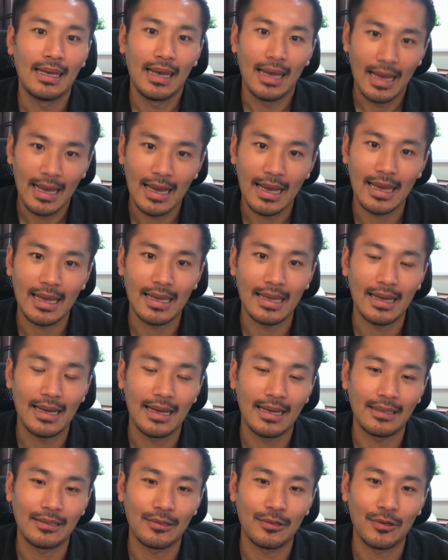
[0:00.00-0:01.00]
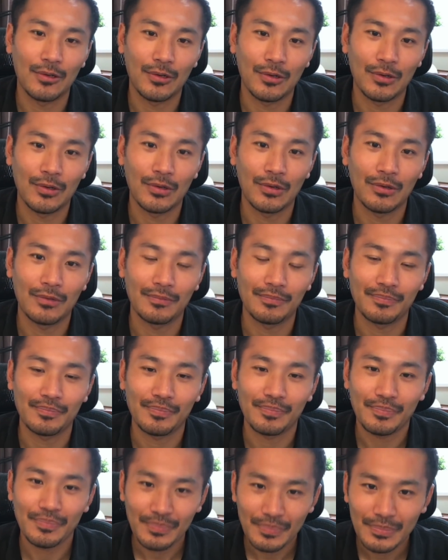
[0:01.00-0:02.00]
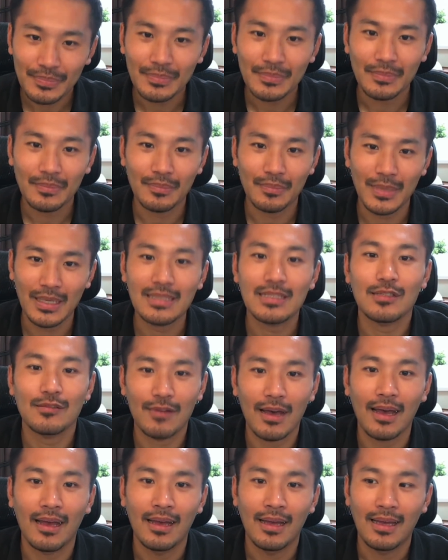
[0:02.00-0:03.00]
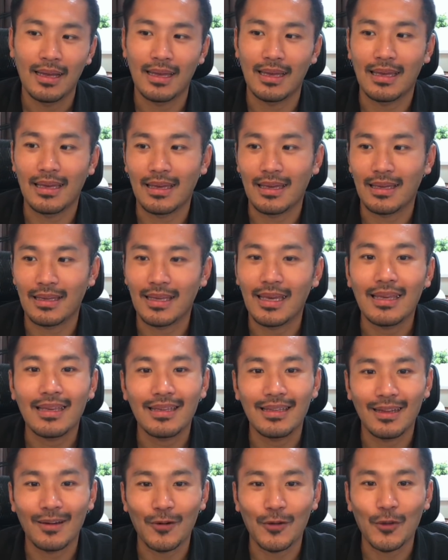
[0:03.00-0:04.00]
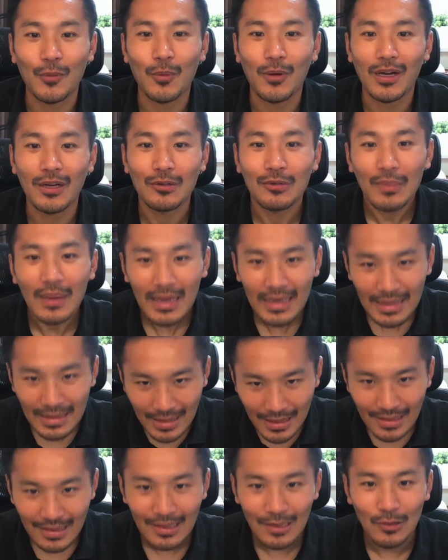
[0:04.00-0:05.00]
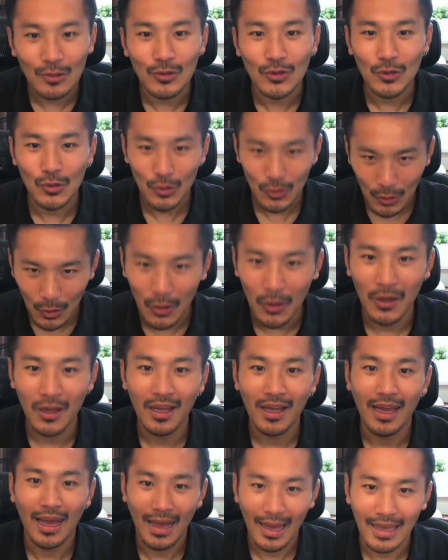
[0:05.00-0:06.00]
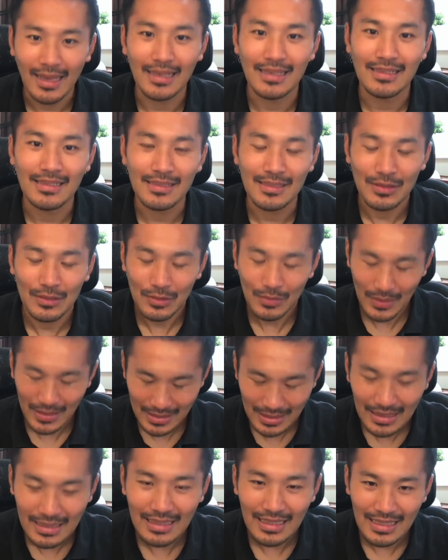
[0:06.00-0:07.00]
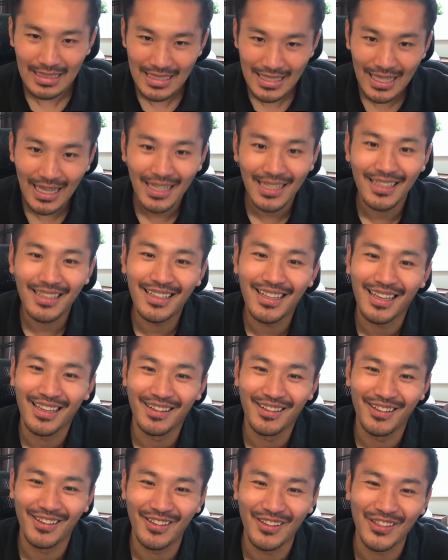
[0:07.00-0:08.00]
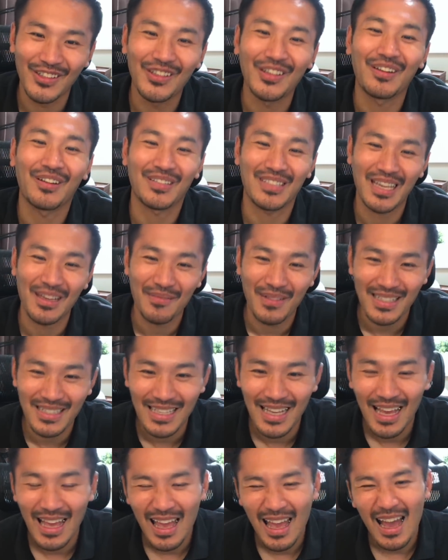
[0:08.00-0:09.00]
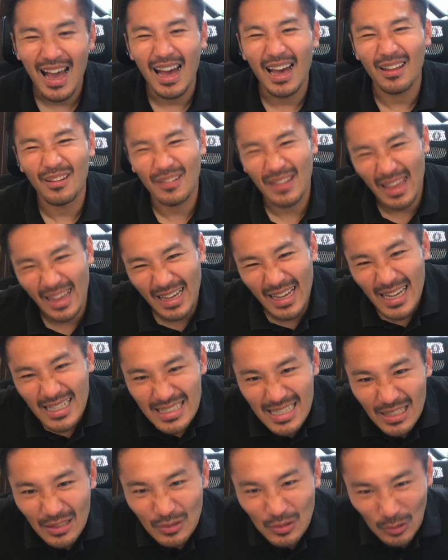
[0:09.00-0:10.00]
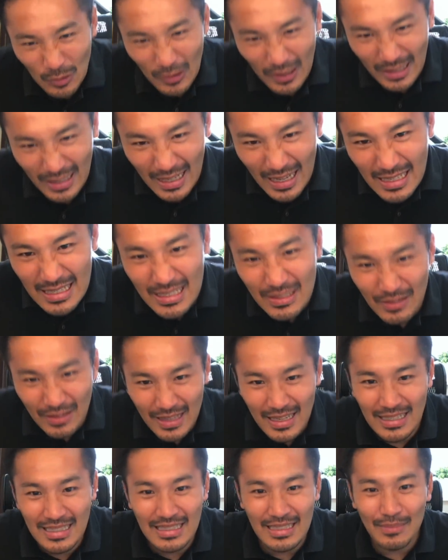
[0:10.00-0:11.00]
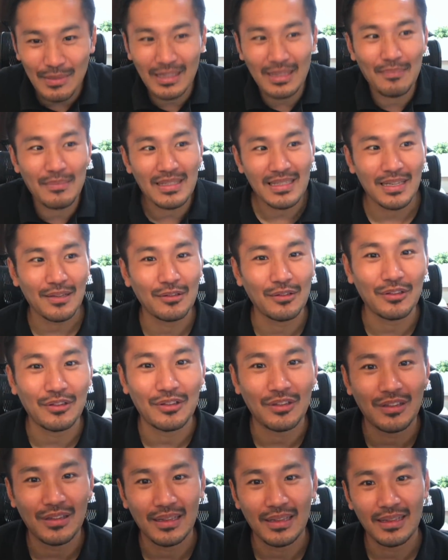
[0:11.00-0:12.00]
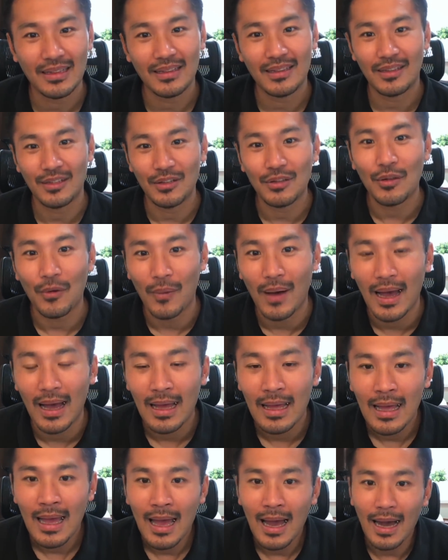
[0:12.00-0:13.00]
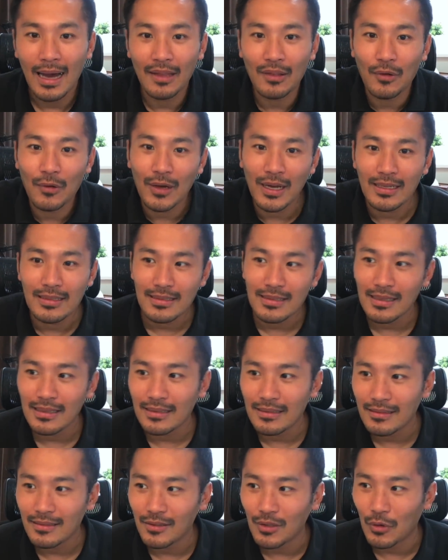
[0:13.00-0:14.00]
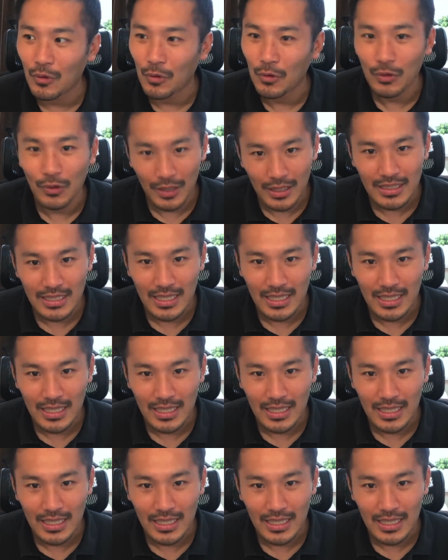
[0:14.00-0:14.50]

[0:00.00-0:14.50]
はい、あのー、まずは、えー、元気な子供が生まれたってことと、はい、すいませんでしたということでございます。あのね、ガチャの動画に関してはね、すべて見せるっていうのは、あの、カズエンドのこのね、